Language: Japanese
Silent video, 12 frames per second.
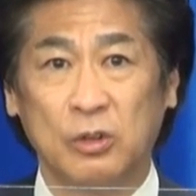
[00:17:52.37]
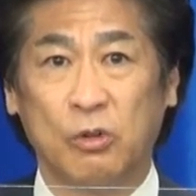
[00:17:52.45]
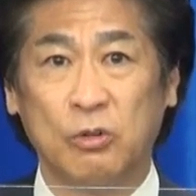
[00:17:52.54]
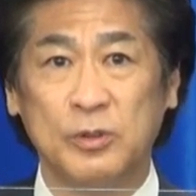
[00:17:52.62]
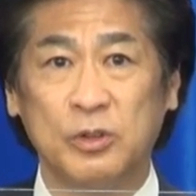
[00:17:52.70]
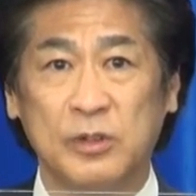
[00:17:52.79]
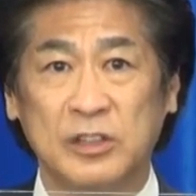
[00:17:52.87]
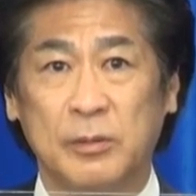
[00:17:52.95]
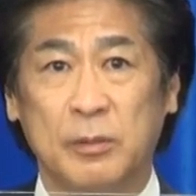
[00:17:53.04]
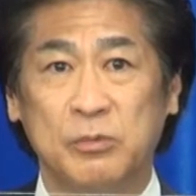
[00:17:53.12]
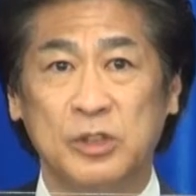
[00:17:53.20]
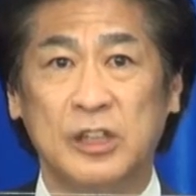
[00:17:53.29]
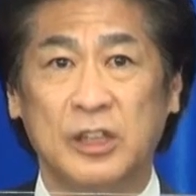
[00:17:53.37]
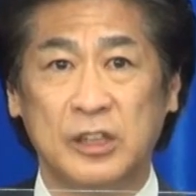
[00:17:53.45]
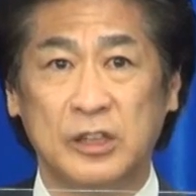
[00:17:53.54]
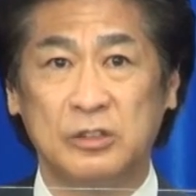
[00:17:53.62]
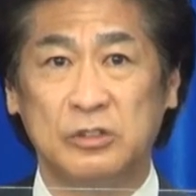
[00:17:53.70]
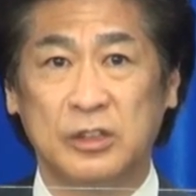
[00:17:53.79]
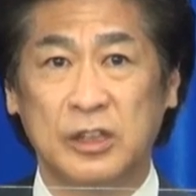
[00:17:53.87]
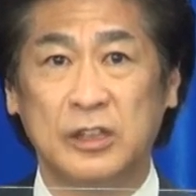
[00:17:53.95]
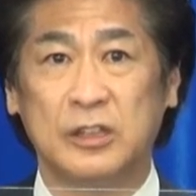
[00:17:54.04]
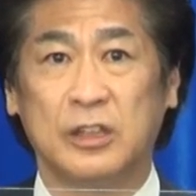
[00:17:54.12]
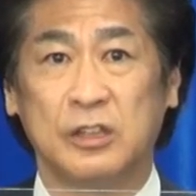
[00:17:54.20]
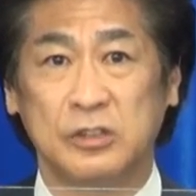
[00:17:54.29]
国民の皆様を無理やり連れて
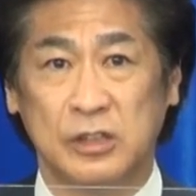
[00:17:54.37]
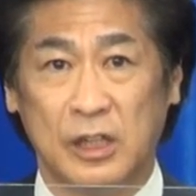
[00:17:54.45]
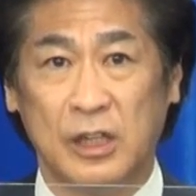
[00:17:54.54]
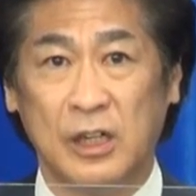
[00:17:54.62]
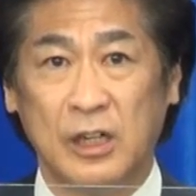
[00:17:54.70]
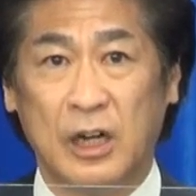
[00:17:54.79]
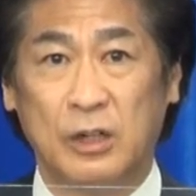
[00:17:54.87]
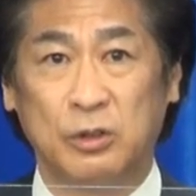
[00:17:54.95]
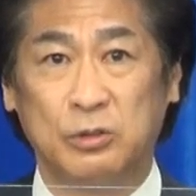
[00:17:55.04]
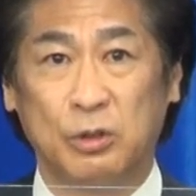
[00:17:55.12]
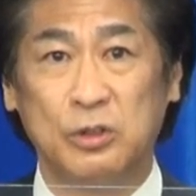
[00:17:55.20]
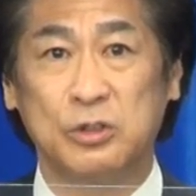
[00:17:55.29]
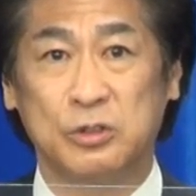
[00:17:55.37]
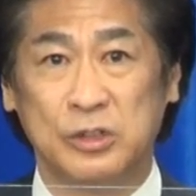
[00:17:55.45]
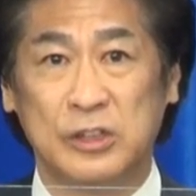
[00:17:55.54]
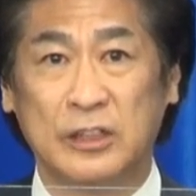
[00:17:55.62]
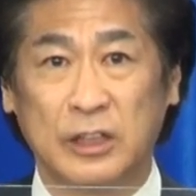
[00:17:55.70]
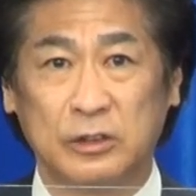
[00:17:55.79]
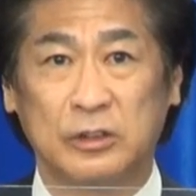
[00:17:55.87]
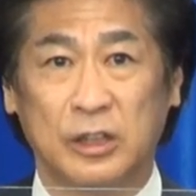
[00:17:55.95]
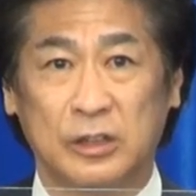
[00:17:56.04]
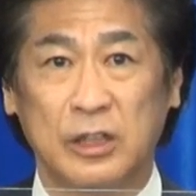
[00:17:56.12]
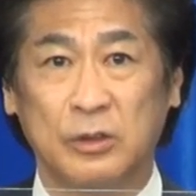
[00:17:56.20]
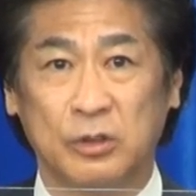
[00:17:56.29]
きてですねあの1人ずつ嫌だって
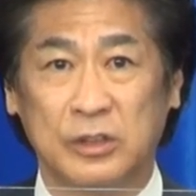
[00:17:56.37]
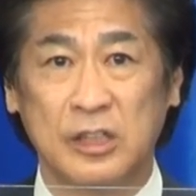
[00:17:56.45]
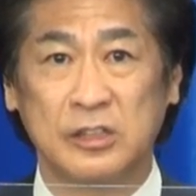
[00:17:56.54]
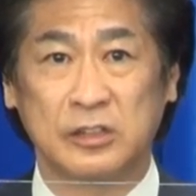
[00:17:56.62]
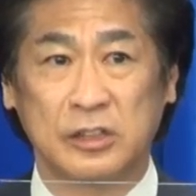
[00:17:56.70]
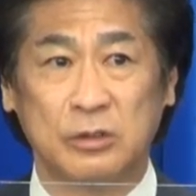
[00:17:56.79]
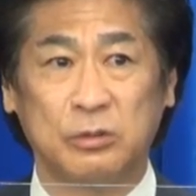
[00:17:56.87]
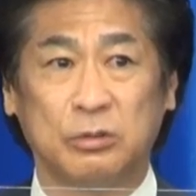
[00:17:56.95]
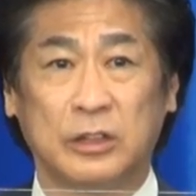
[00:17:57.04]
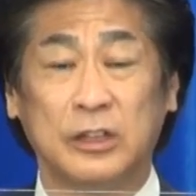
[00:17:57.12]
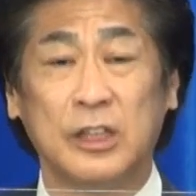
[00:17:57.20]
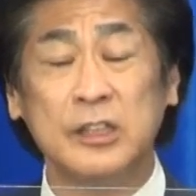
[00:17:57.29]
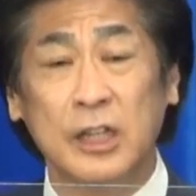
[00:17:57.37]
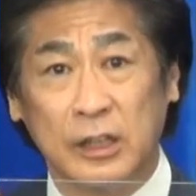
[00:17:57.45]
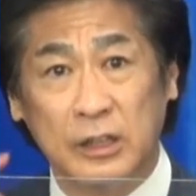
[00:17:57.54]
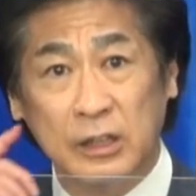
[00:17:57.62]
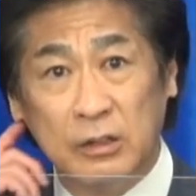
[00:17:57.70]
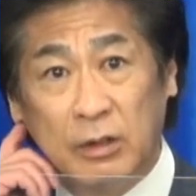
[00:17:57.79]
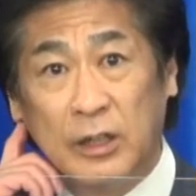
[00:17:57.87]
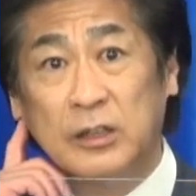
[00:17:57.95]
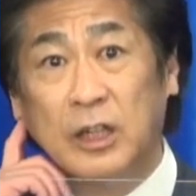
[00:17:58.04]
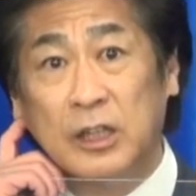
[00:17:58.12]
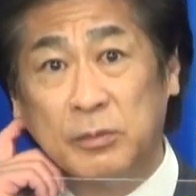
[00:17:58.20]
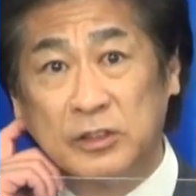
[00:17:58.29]
言ってるのに検査させるということはできないわけ
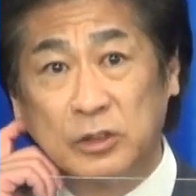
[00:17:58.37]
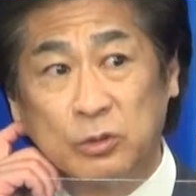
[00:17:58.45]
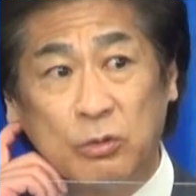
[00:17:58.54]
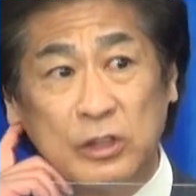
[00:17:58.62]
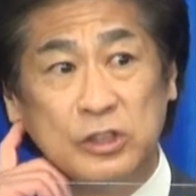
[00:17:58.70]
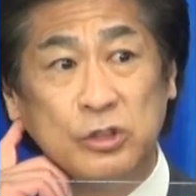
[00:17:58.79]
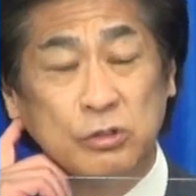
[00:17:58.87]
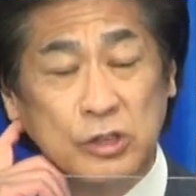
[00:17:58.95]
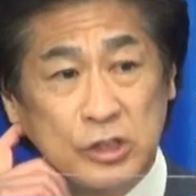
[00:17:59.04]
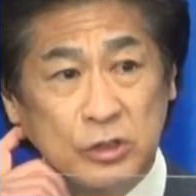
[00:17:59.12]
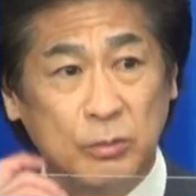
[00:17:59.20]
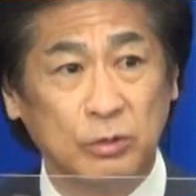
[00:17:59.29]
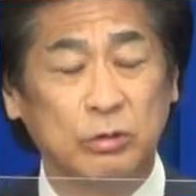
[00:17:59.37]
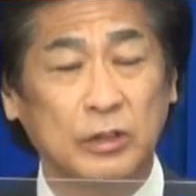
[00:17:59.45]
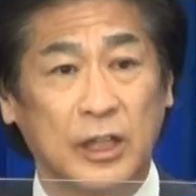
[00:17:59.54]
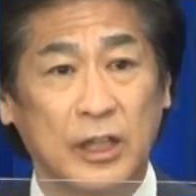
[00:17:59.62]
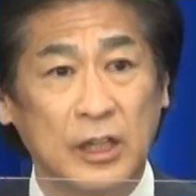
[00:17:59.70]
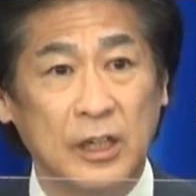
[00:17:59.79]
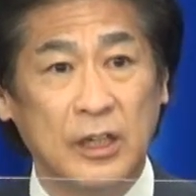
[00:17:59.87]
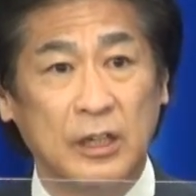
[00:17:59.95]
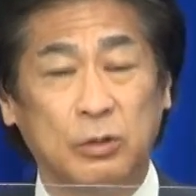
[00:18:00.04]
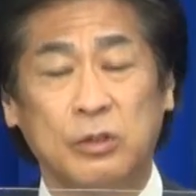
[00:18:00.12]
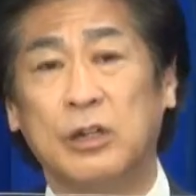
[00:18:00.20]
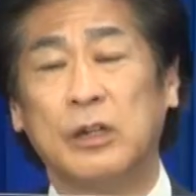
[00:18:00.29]
でありましてそこは自由意志のもとで
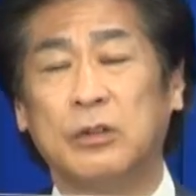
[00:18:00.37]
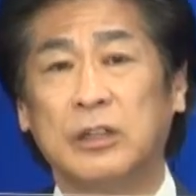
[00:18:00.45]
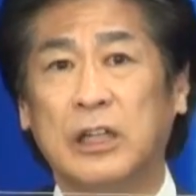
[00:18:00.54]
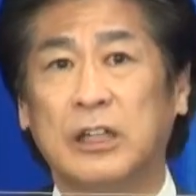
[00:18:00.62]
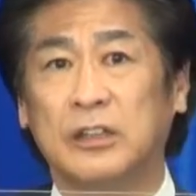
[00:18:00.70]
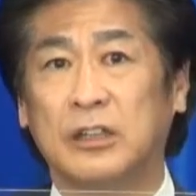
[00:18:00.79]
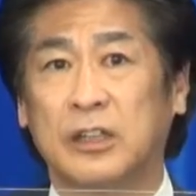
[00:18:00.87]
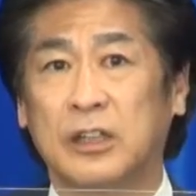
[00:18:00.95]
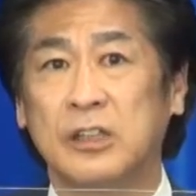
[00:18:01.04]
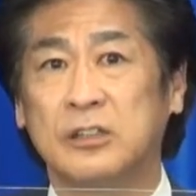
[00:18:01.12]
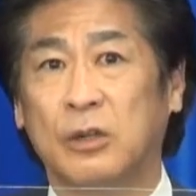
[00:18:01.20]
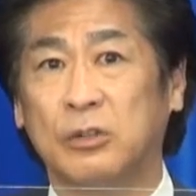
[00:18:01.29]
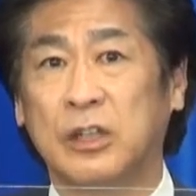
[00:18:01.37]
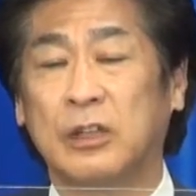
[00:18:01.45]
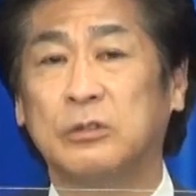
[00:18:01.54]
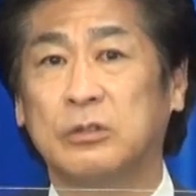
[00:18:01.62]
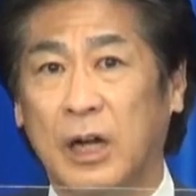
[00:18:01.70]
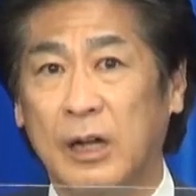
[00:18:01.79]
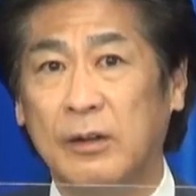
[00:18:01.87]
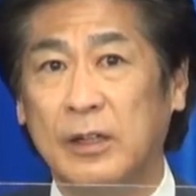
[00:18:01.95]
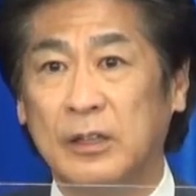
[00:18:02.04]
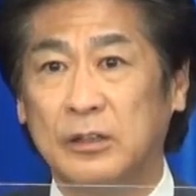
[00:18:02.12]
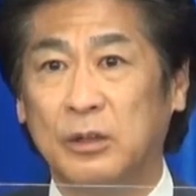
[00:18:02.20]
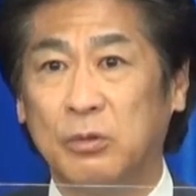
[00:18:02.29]
どれぐらいの方々が検査をいただくか
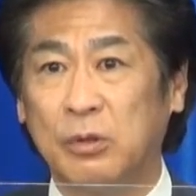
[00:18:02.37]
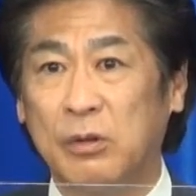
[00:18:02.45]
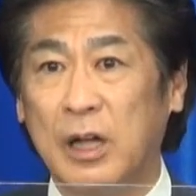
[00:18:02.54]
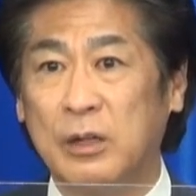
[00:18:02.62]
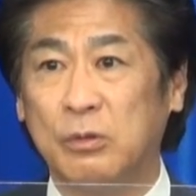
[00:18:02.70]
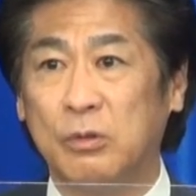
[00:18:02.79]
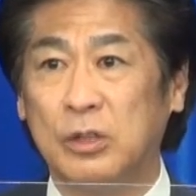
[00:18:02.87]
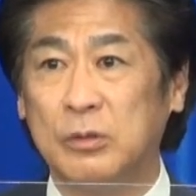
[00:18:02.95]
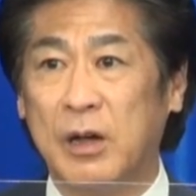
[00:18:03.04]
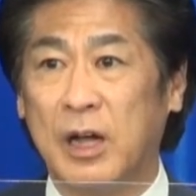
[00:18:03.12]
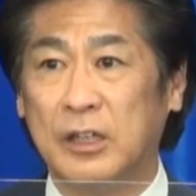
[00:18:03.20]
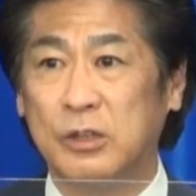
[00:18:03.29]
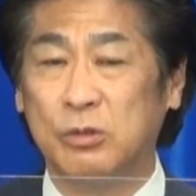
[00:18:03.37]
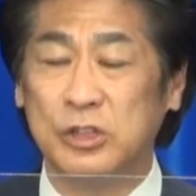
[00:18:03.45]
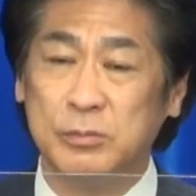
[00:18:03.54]
でこれはあの今広